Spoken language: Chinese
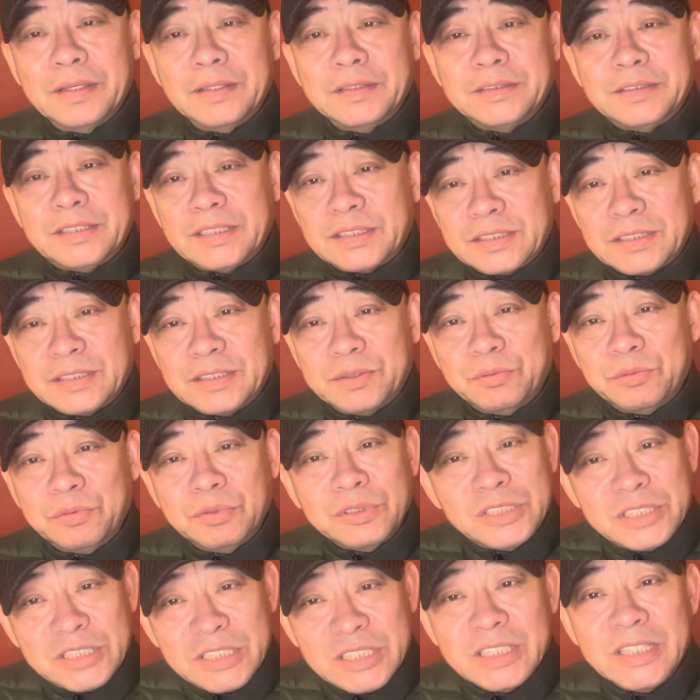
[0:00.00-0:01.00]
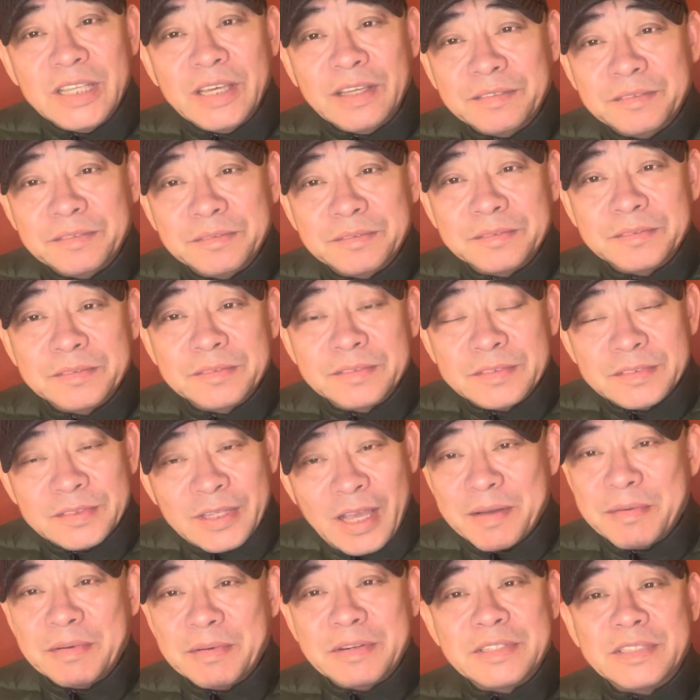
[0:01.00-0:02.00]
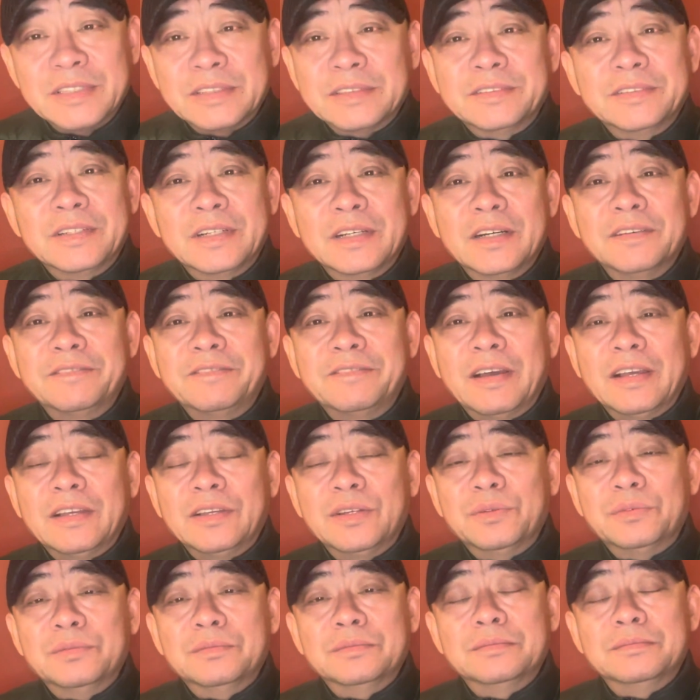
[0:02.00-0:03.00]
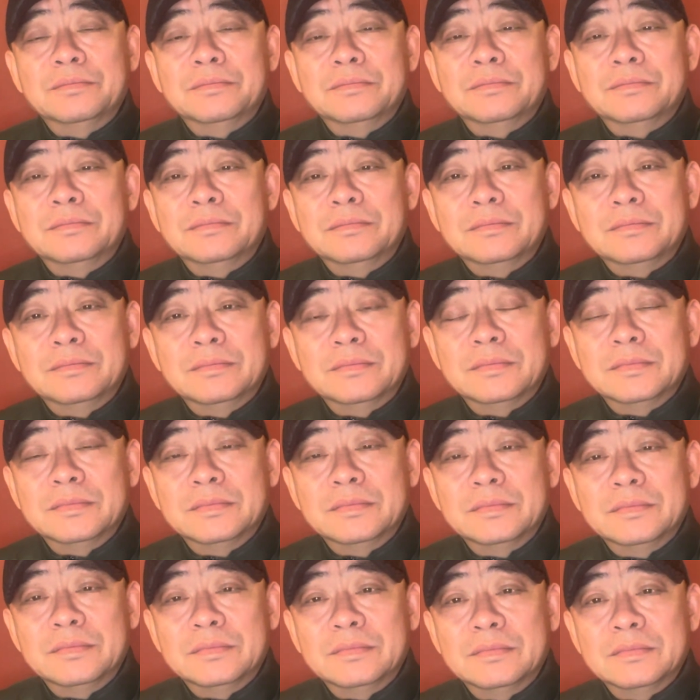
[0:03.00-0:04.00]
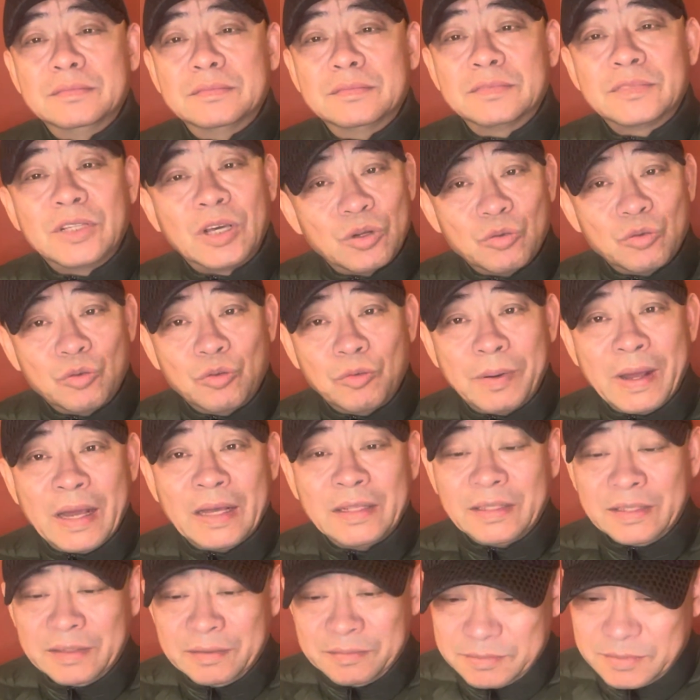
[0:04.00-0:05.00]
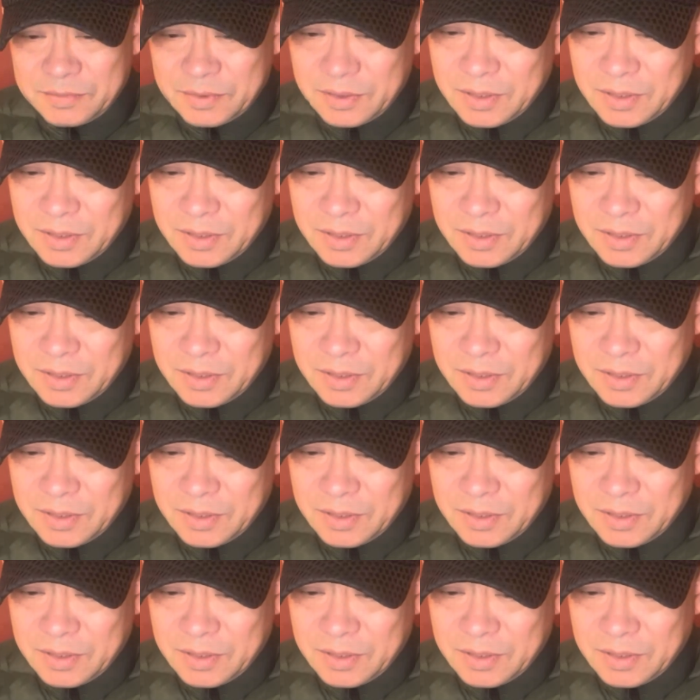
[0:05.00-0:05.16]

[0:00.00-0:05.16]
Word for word: 这是五七年，开门整风和反右。到了五八年，